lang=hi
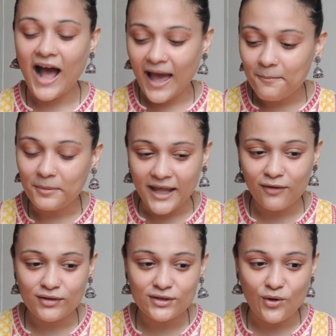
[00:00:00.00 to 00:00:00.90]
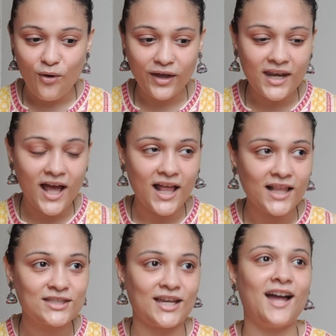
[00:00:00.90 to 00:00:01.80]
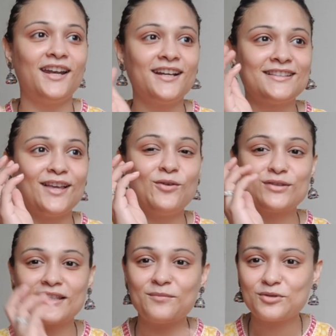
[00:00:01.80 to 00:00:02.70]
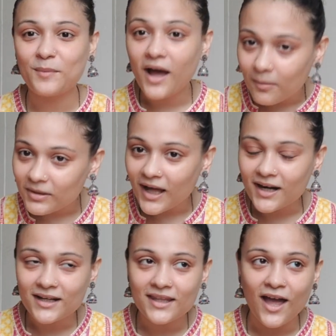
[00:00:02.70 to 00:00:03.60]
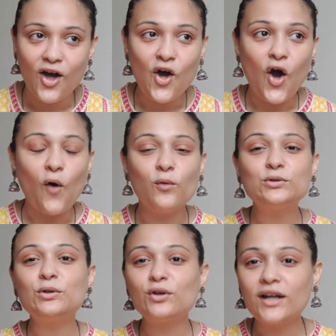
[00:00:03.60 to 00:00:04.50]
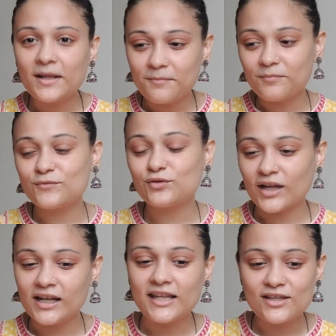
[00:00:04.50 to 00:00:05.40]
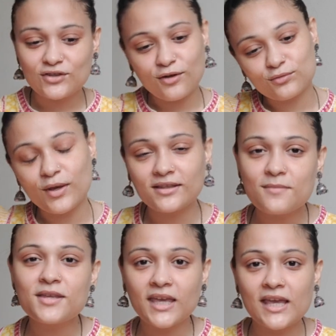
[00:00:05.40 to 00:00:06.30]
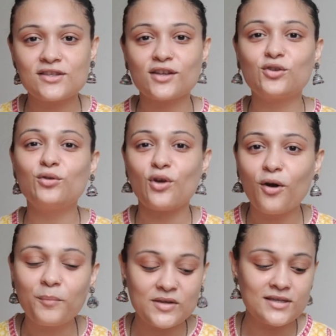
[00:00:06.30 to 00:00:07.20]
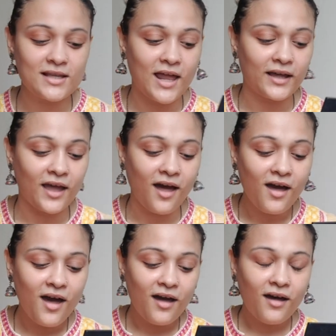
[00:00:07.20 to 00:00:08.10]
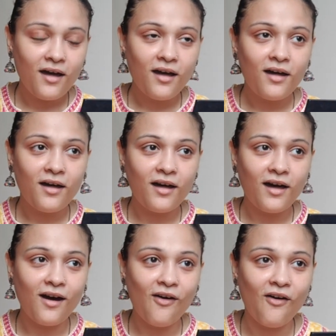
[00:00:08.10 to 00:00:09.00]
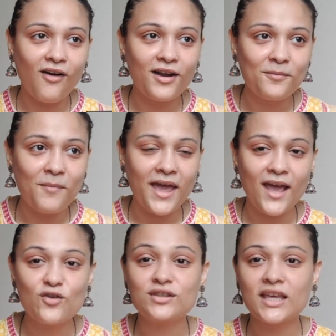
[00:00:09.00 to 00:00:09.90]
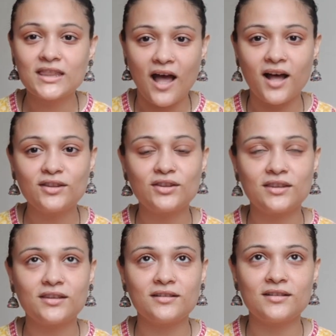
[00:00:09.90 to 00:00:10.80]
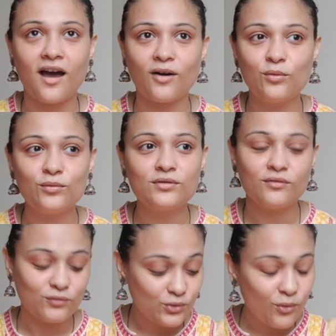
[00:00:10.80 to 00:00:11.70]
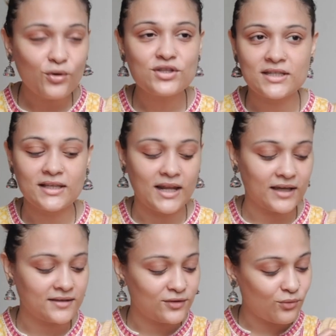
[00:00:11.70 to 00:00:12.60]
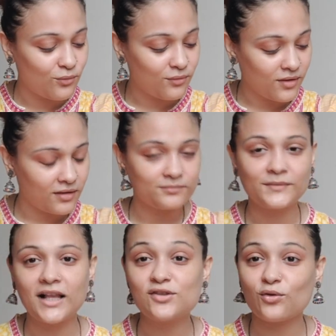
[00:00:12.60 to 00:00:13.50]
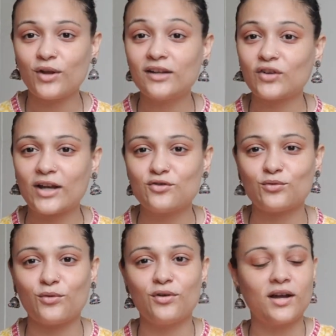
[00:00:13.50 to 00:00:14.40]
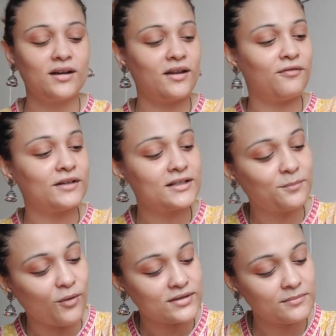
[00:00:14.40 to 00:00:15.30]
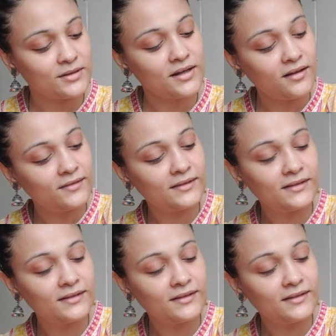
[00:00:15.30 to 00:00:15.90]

आई एम प्लेइंग विद डॉग एंड अचानक से उसने मुझ पर हमला कर दिया वो तो उन्होंने उसका लीच था उसको एकदम से खींचा तो डॉग पीछे चला गया और मैं उसके दांत नाखून दोनों चीज़ें लगी थी तो आई शो यू आई ट्राई टू शो यू अगर इफ़ इट इज़ पॉसिबल ना